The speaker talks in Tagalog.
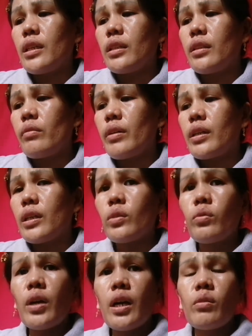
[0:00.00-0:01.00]

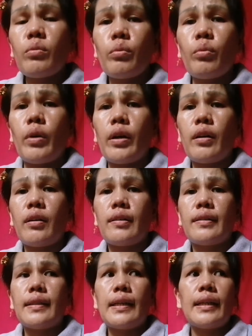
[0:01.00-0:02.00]
tinatawagan ko ang
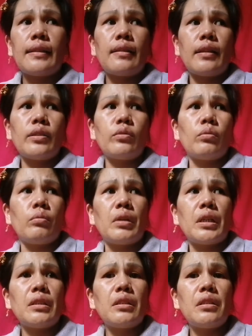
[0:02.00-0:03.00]
uwa, hotline
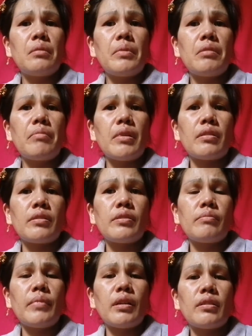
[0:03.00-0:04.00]
uwa. Hindi naman
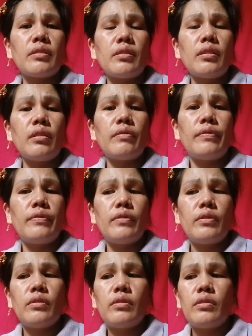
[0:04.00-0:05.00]
mag-receive.